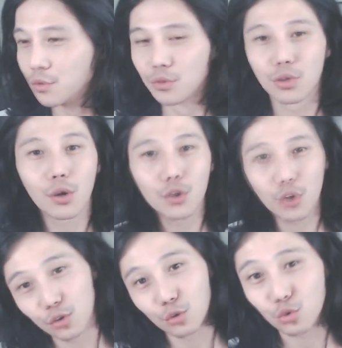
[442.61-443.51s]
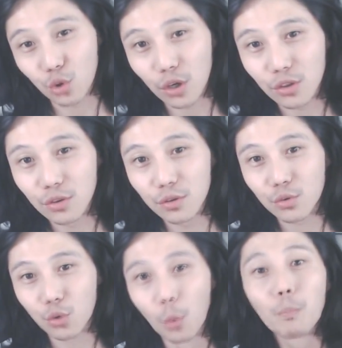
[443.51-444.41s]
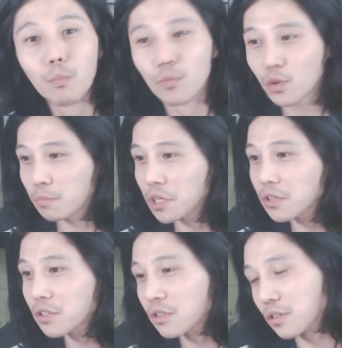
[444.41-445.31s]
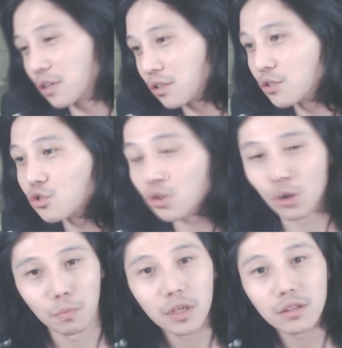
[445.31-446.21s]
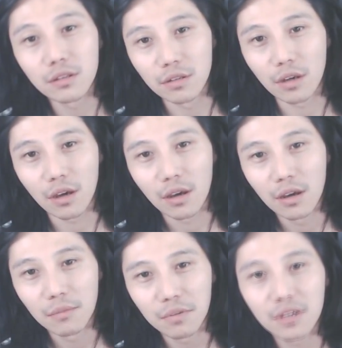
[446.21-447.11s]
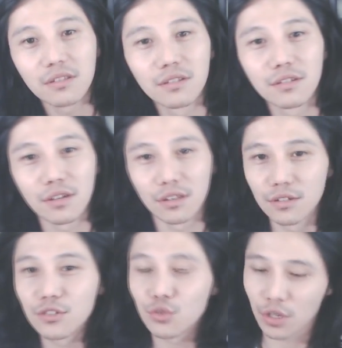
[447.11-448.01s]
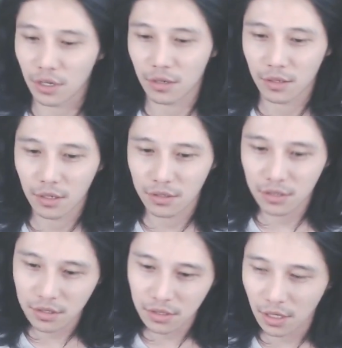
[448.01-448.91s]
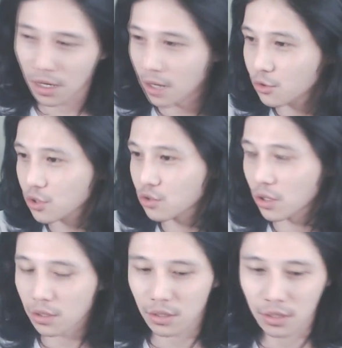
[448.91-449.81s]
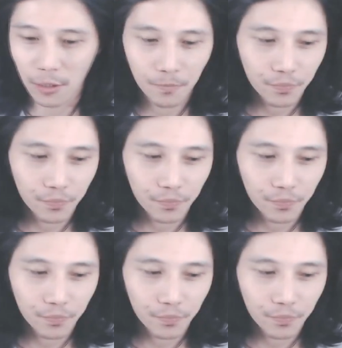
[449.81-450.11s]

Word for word: 이 새끼 그리고 되게 돈삥 뜯는 게 능숙해요. 삥 뜯는 게. 삥 뜯는 게 능숙해. 진짜 아무렇지도 않게.